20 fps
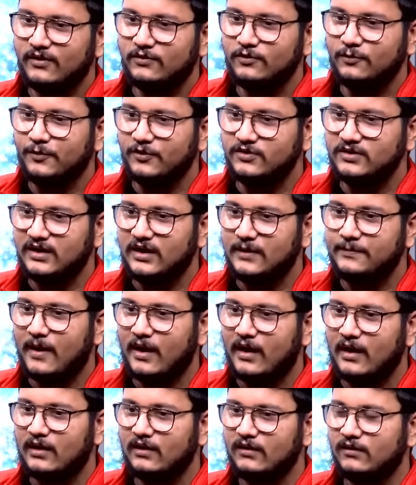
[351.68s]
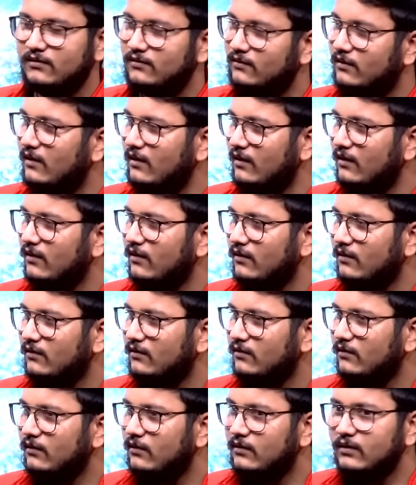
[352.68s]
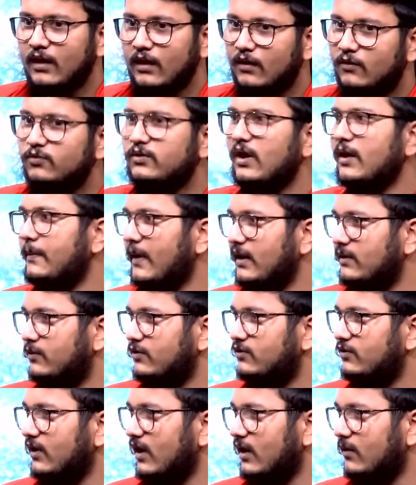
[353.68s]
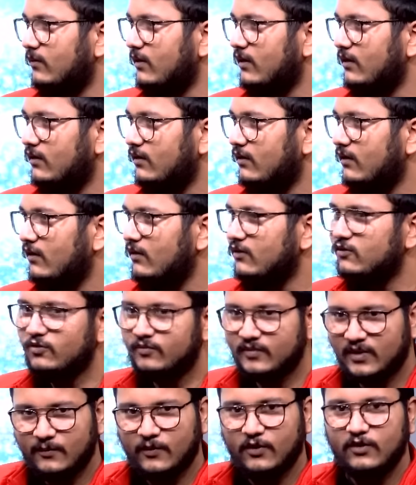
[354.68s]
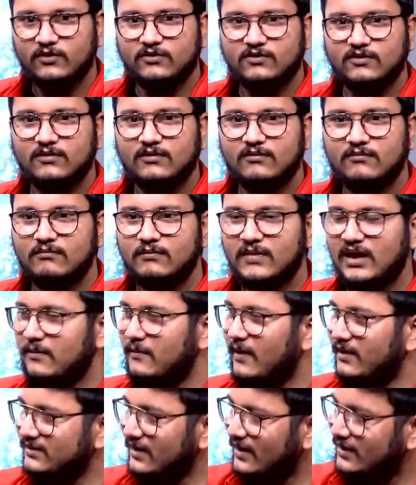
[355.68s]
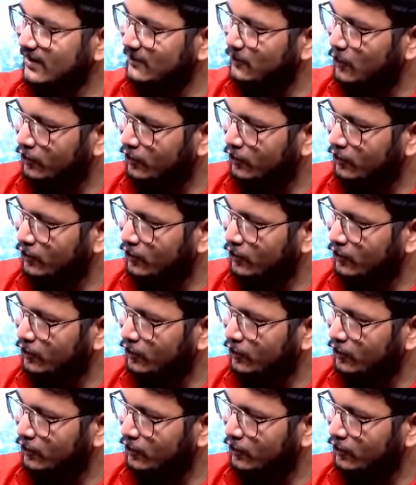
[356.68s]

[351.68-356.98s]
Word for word: করি একটু প্রচারে থাকা পাঁচ বছরে একবার না কোথায় পাঁচ বছরে একবার তাহলে তোমরা বলো তো মে মাসে একটা